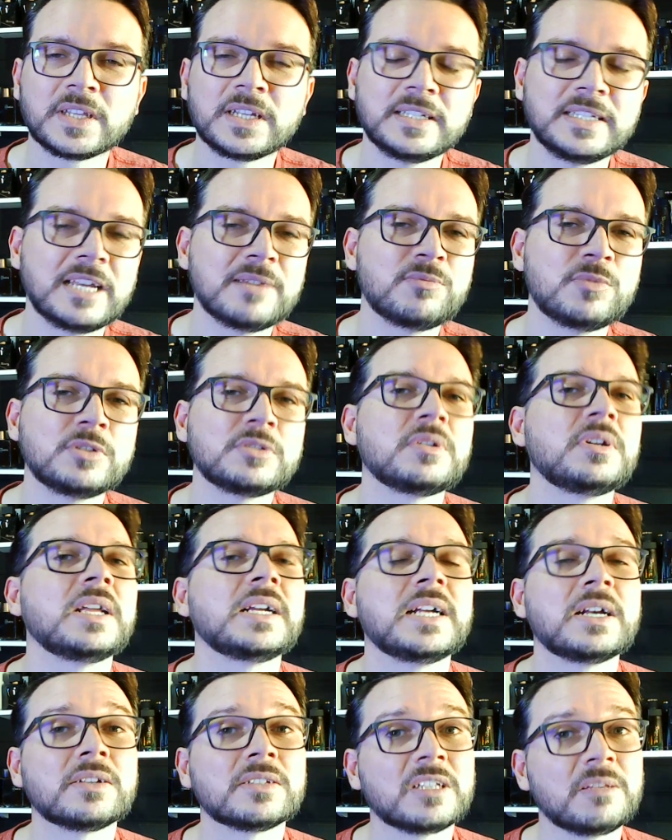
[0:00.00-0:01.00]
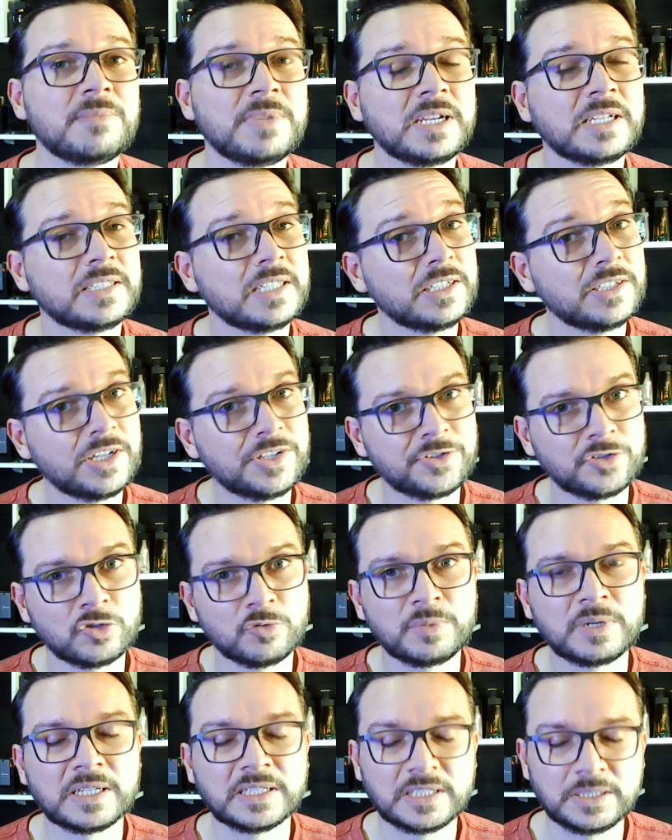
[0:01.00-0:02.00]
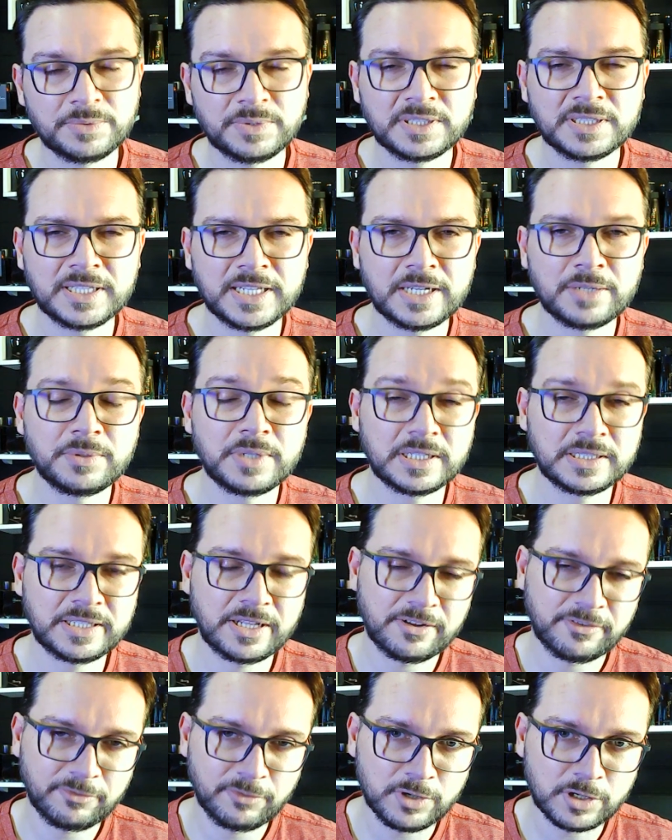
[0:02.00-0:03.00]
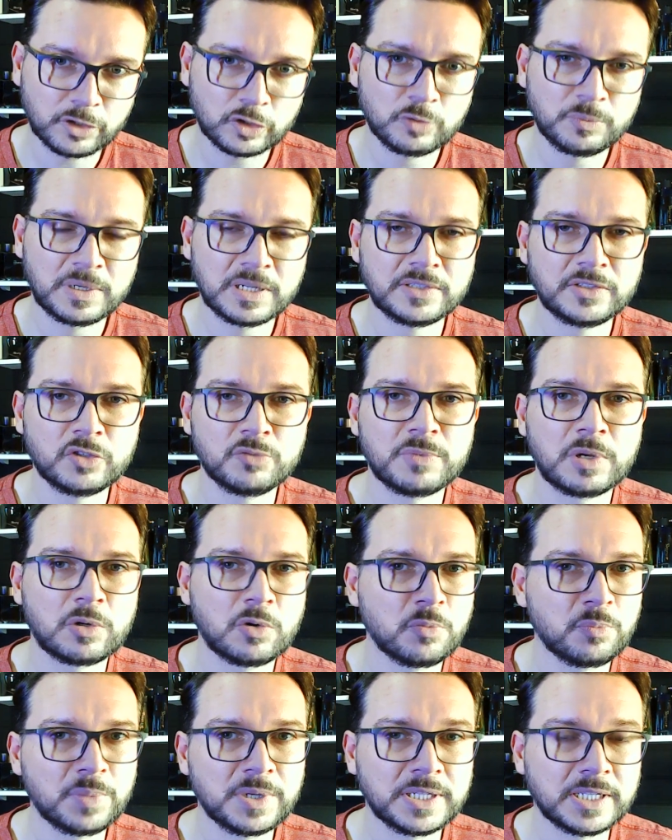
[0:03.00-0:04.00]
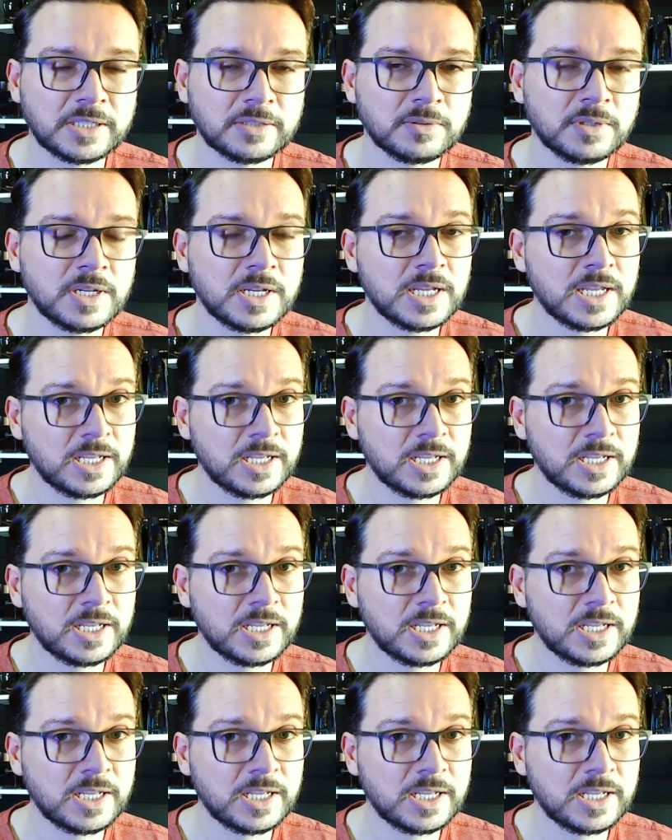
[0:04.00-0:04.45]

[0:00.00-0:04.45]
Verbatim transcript: e é muito legal saber que tem gente no Brasil inteiro e até fora do Brasil me acompanhando.